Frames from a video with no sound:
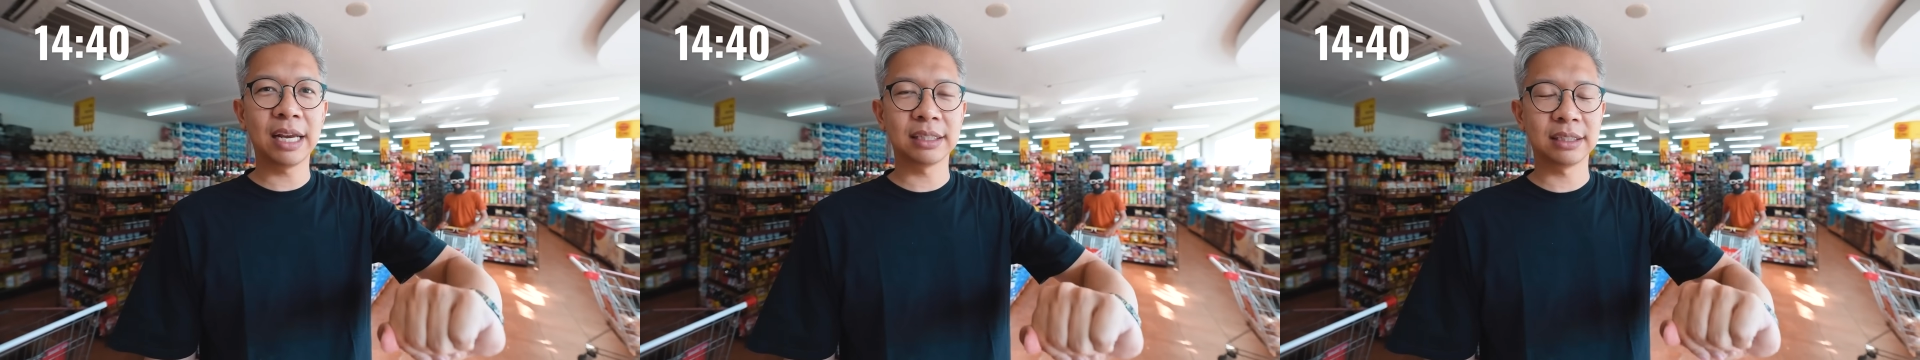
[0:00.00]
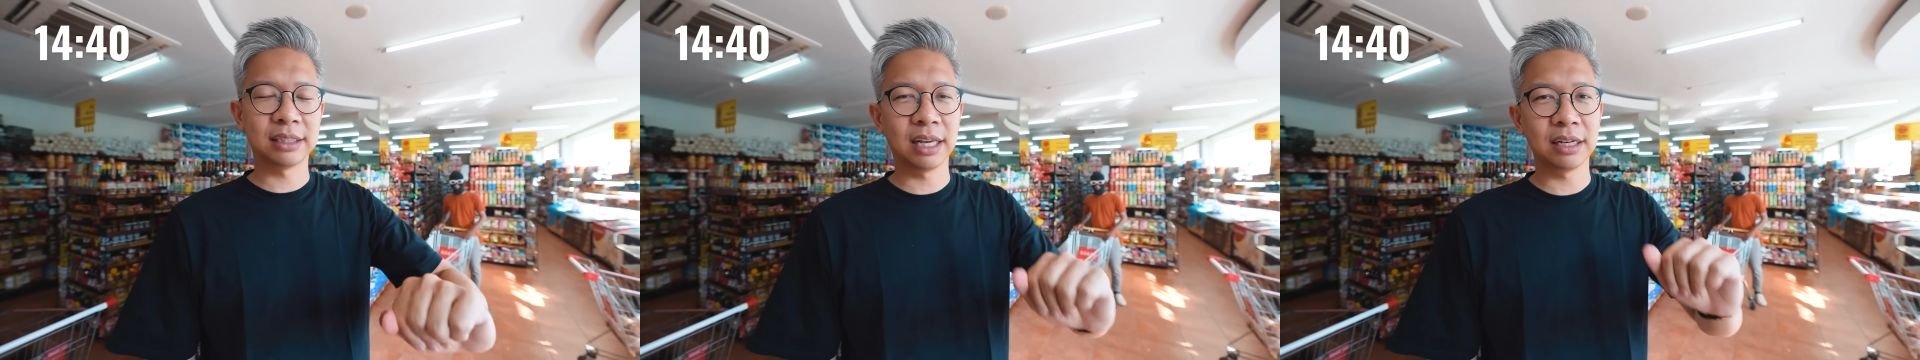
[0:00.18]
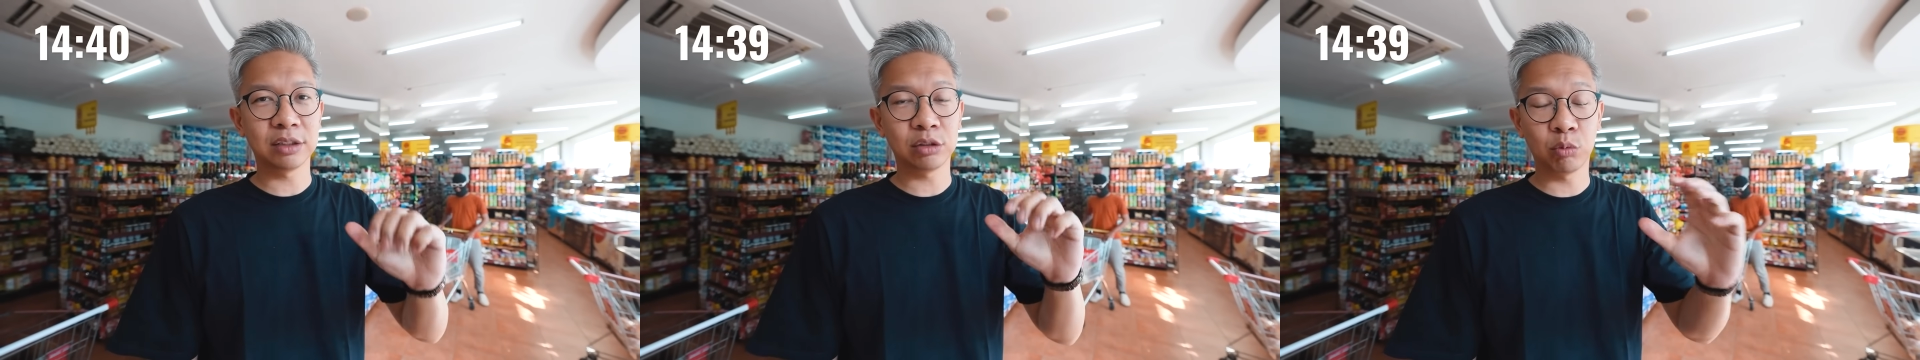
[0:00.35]
guys
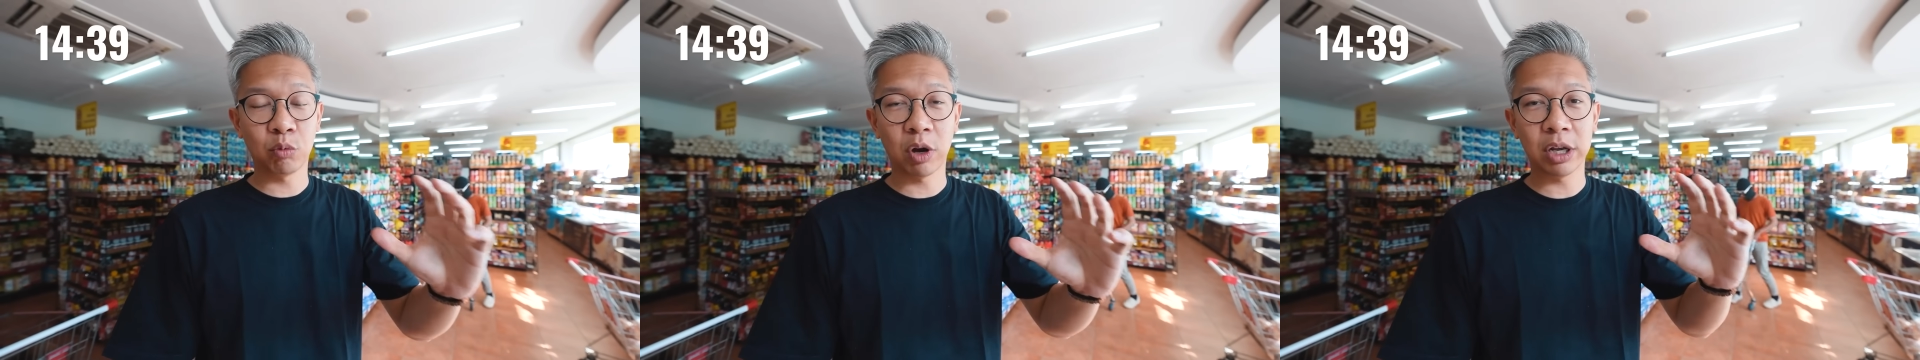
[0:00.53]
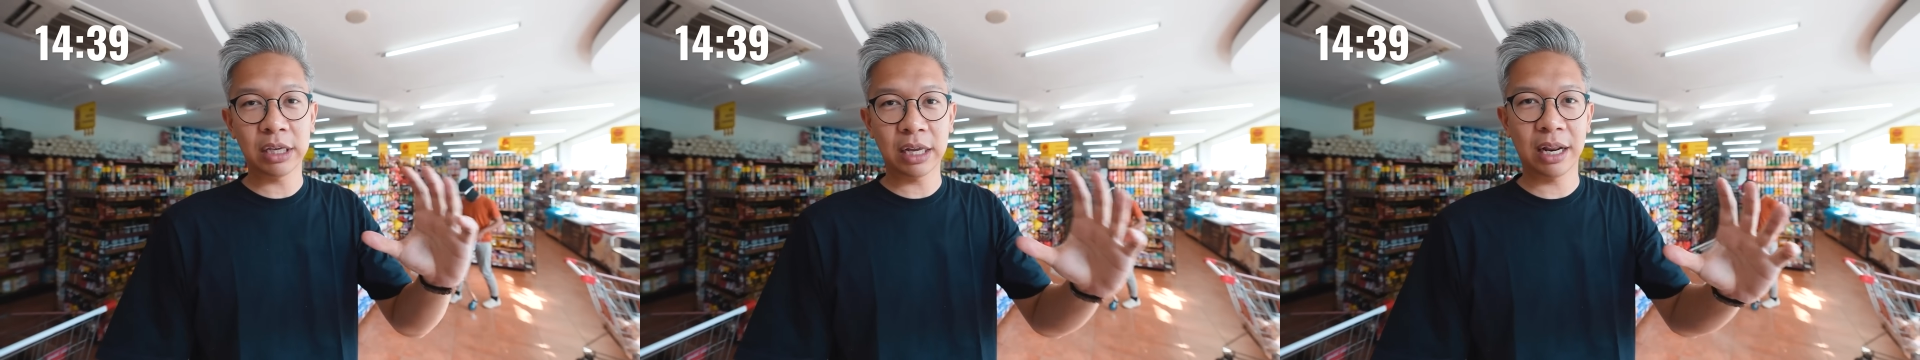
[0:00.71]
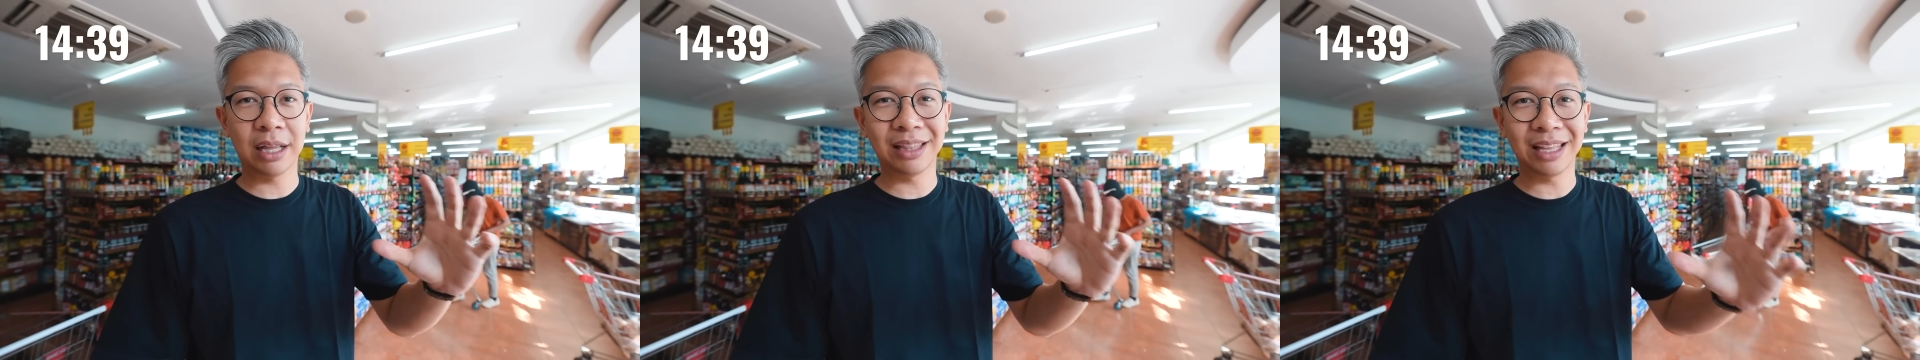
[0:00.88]
dan
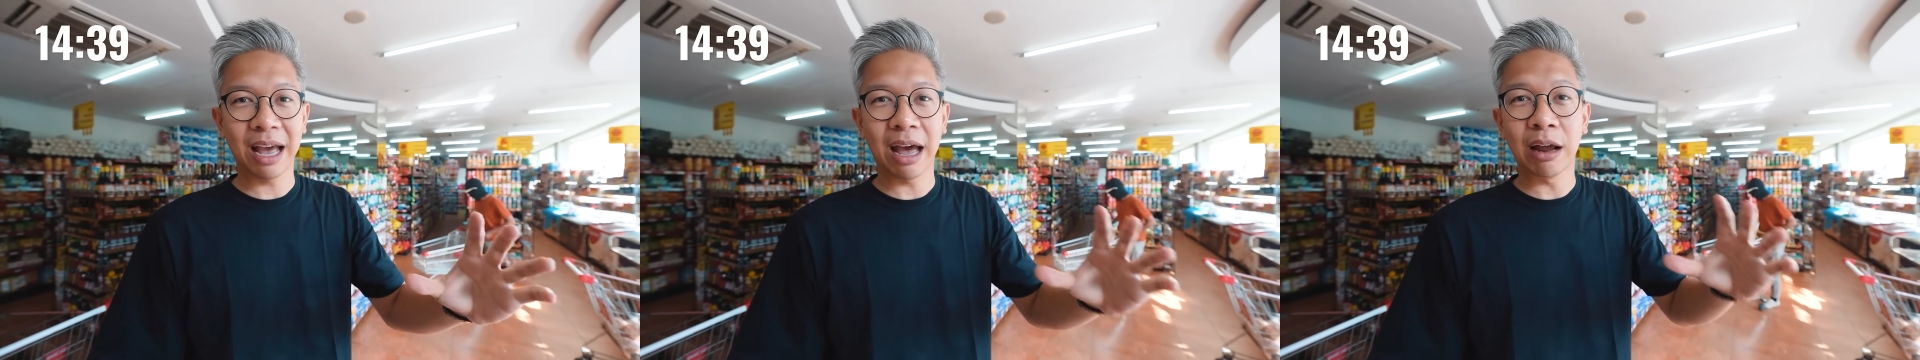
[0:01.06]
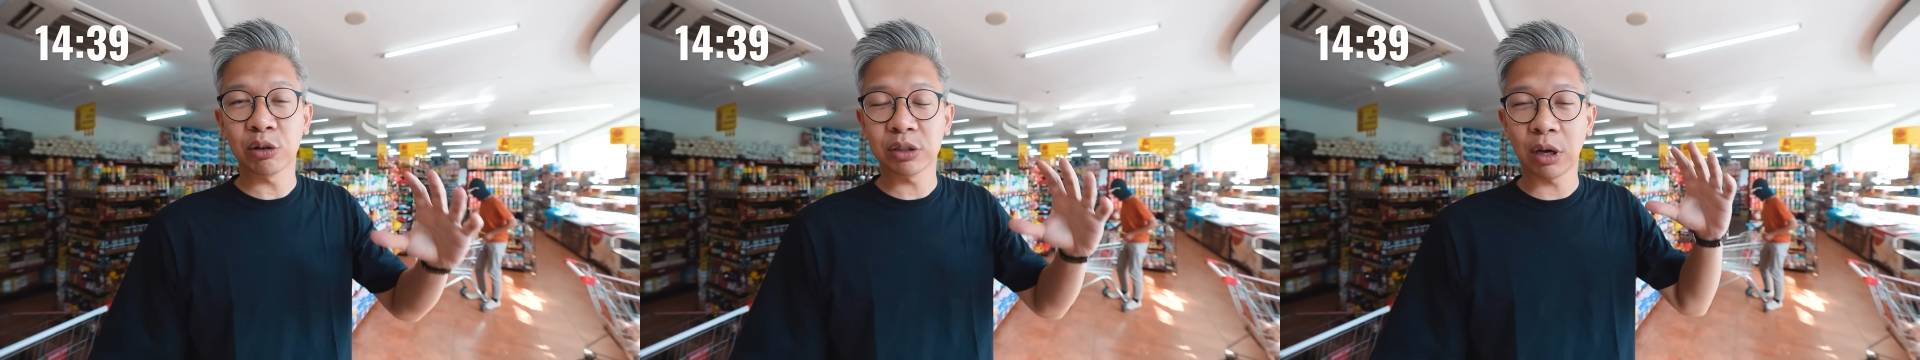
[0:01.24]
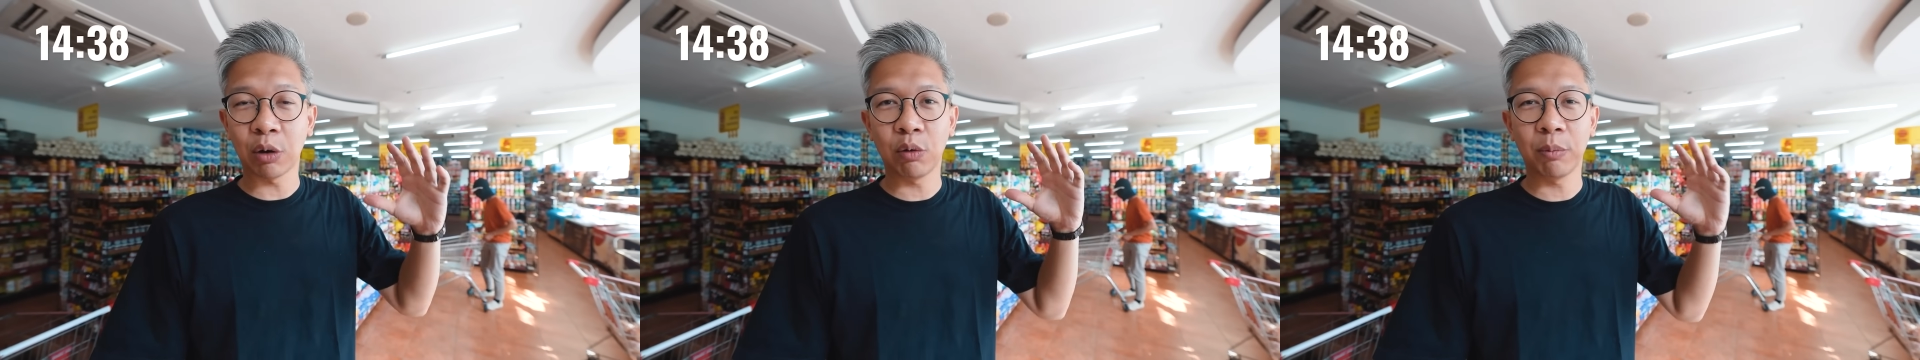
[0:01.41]
semuanya nanti
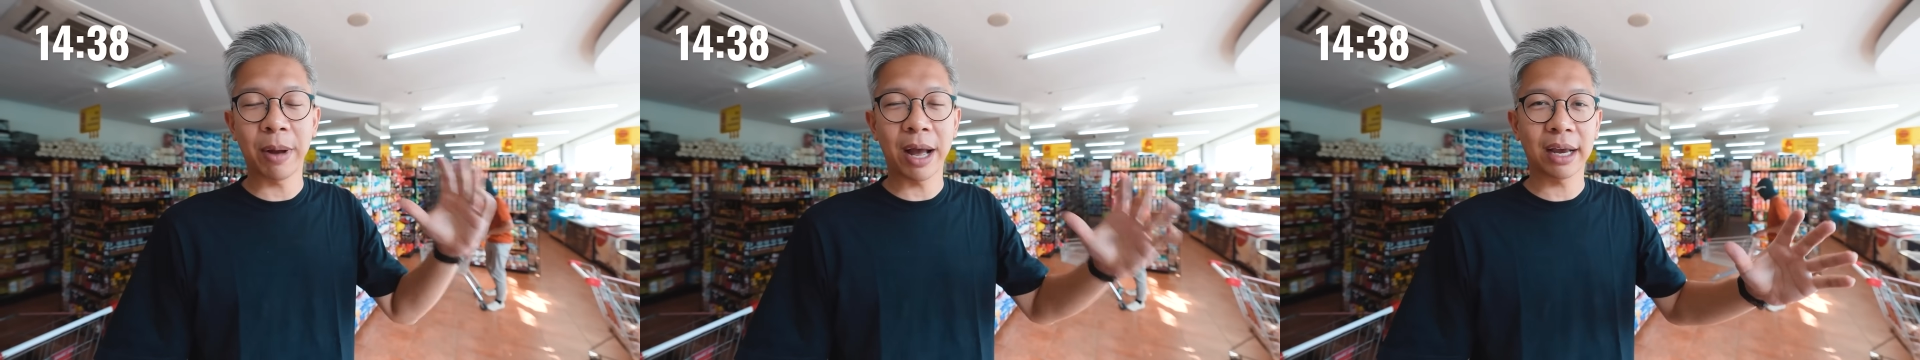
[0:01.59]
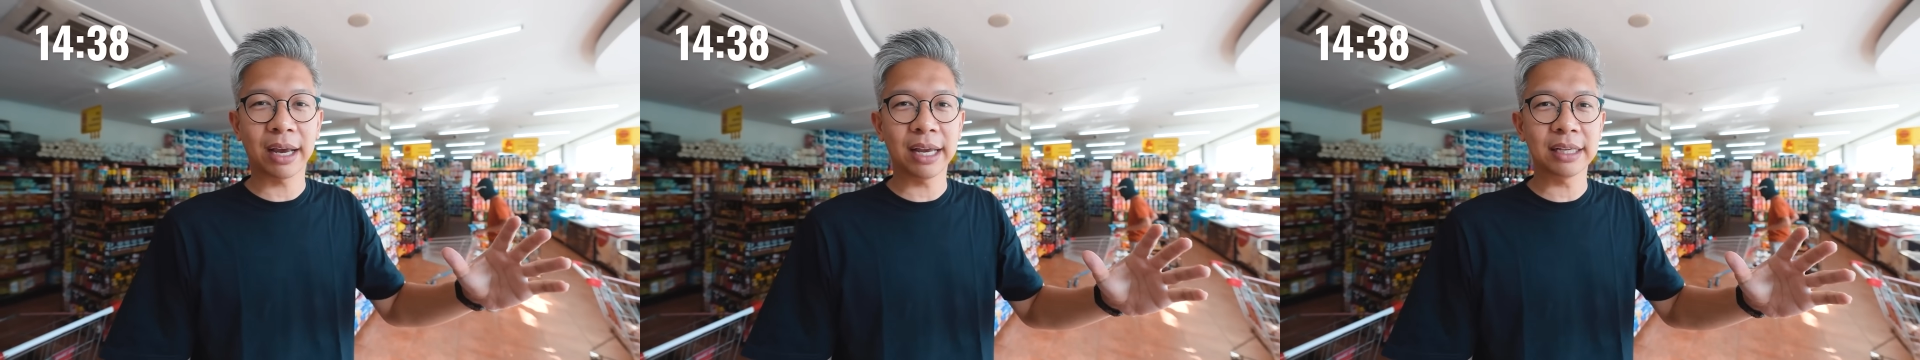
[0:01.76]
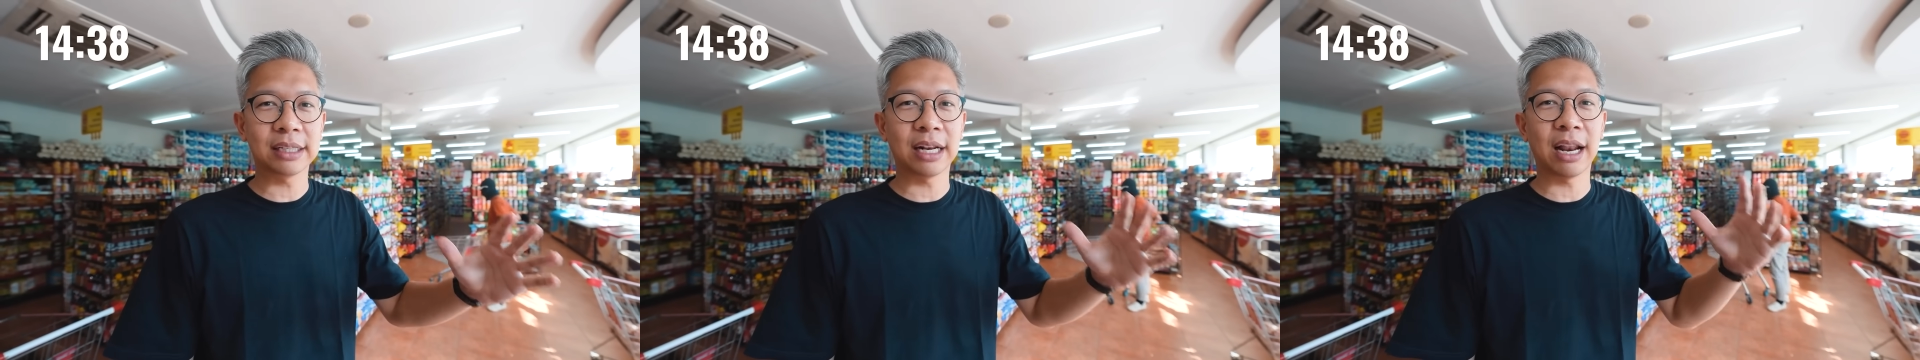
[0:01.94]
harus aku pakai